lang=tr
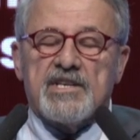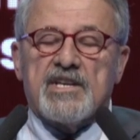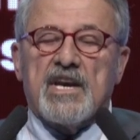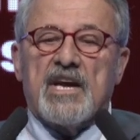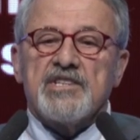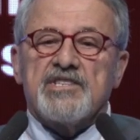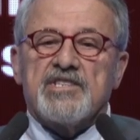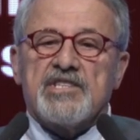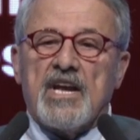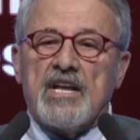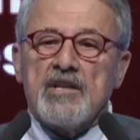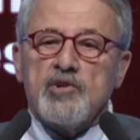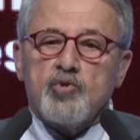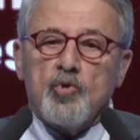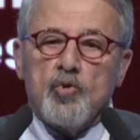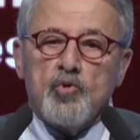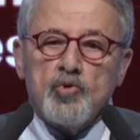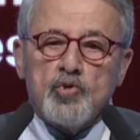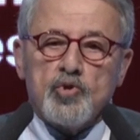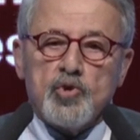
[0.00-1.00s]

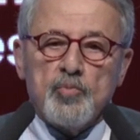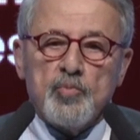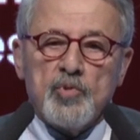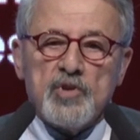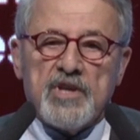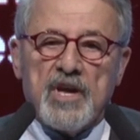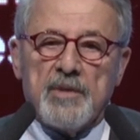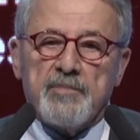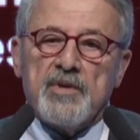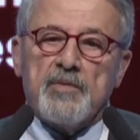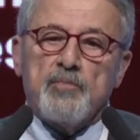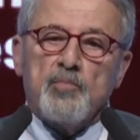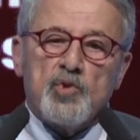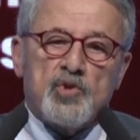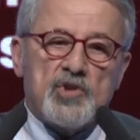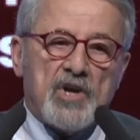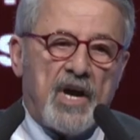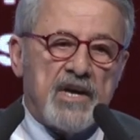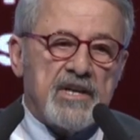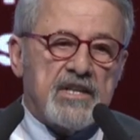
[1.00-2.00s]
Kentsel dönüşümü de bir
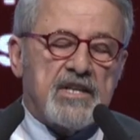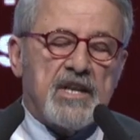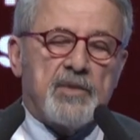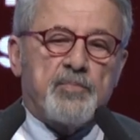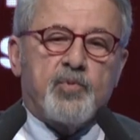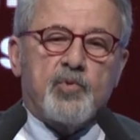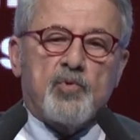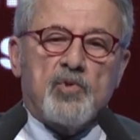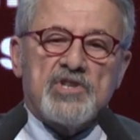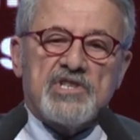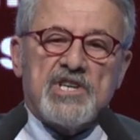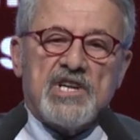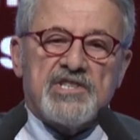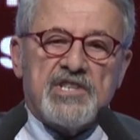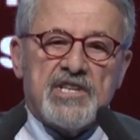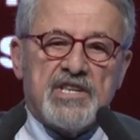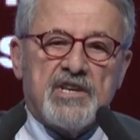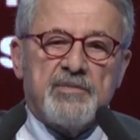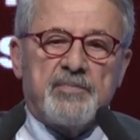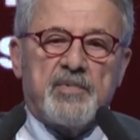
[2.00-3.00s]
müteahhitlik
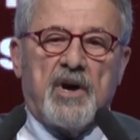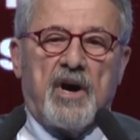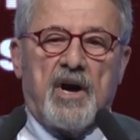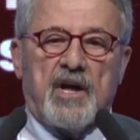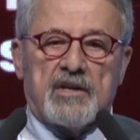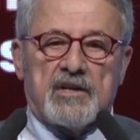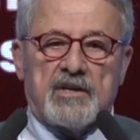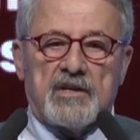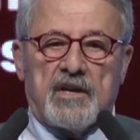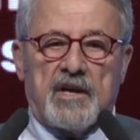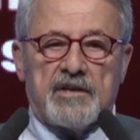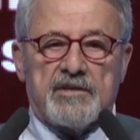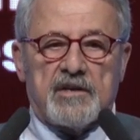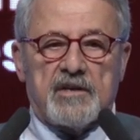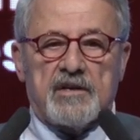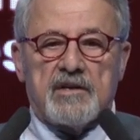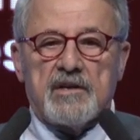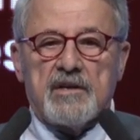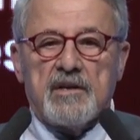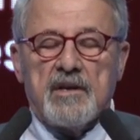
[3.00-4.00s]
projesi gibi
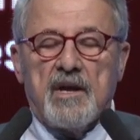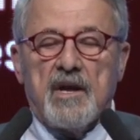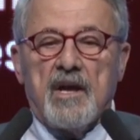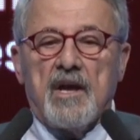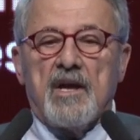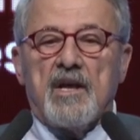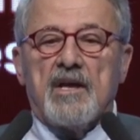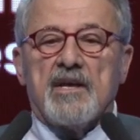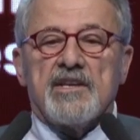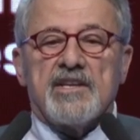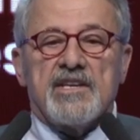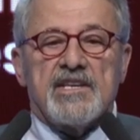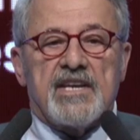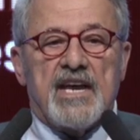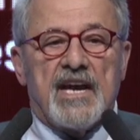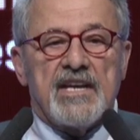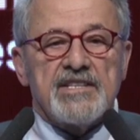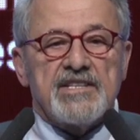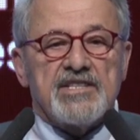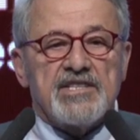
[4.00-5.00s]
algıladık.
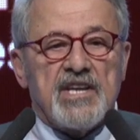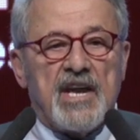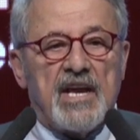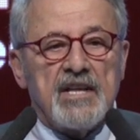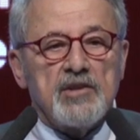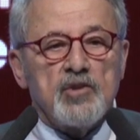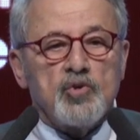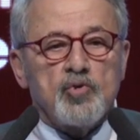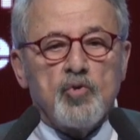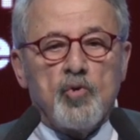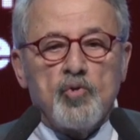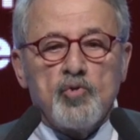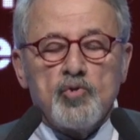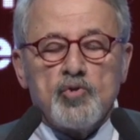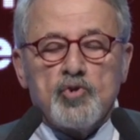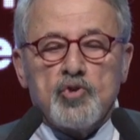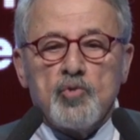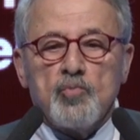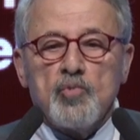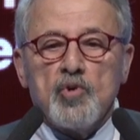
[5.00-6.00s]
Kentsel
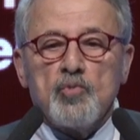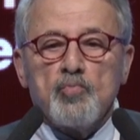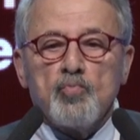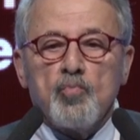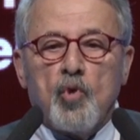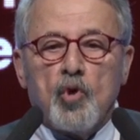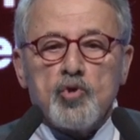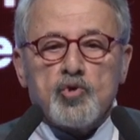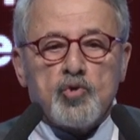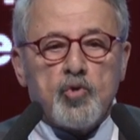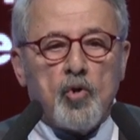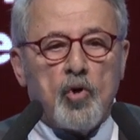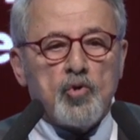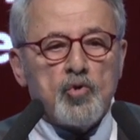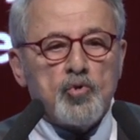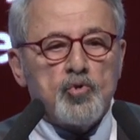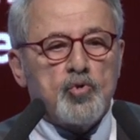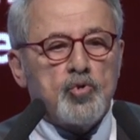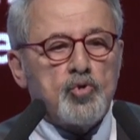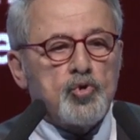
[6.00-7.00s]
dönüşümün
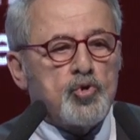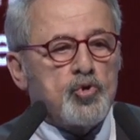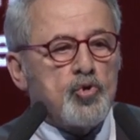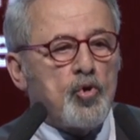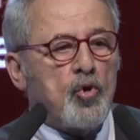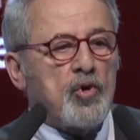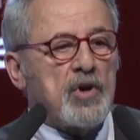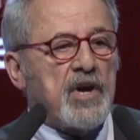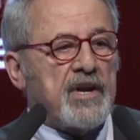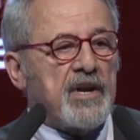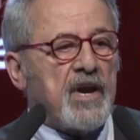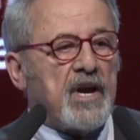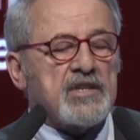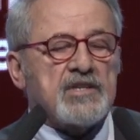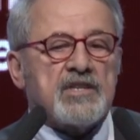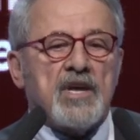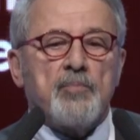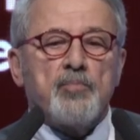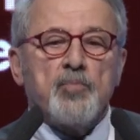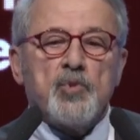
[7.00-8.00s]
motor gücü
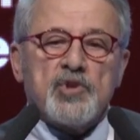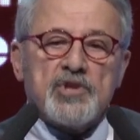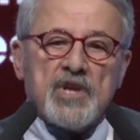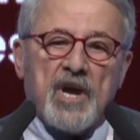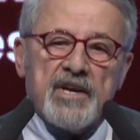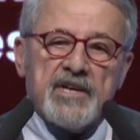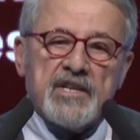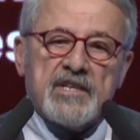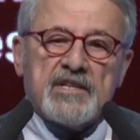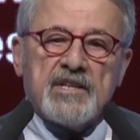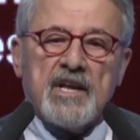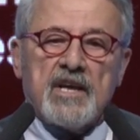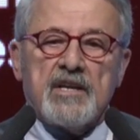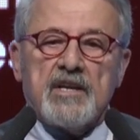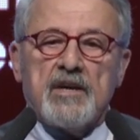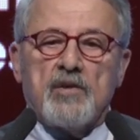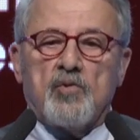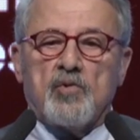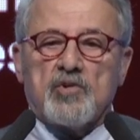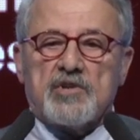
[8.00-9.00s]
olarak da
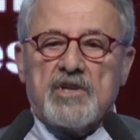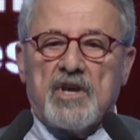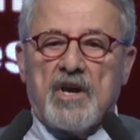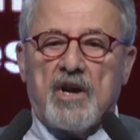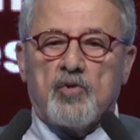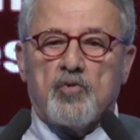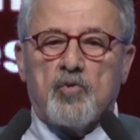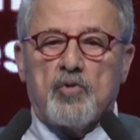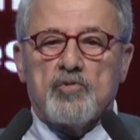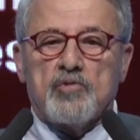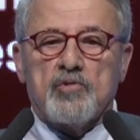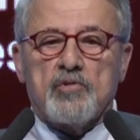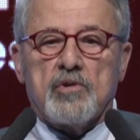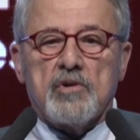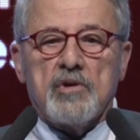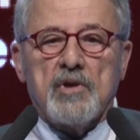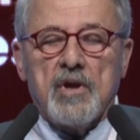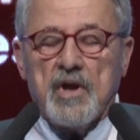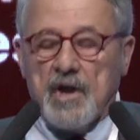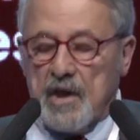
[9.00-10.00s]
müteahhitleri ortaya
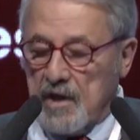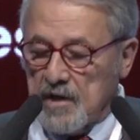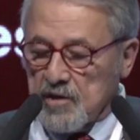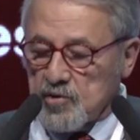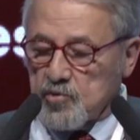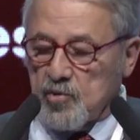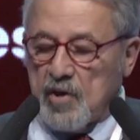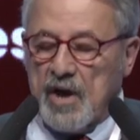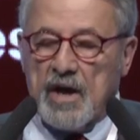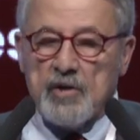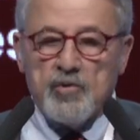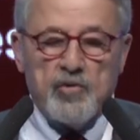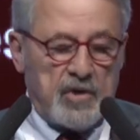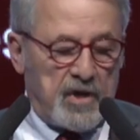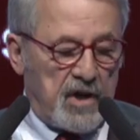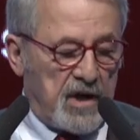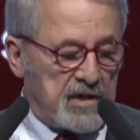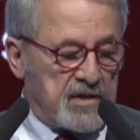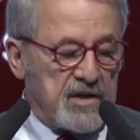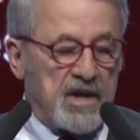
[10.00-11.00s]
koyduk. Doğal
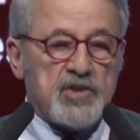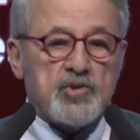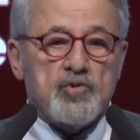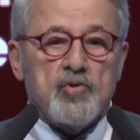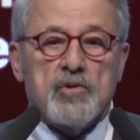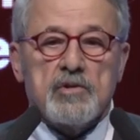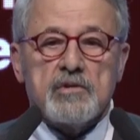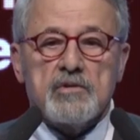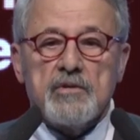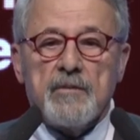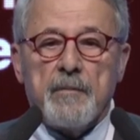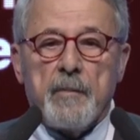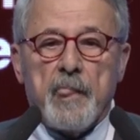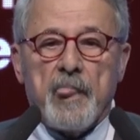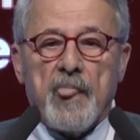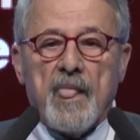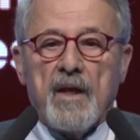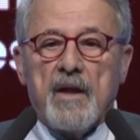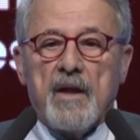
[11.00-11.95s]
olarak nasıl oldu?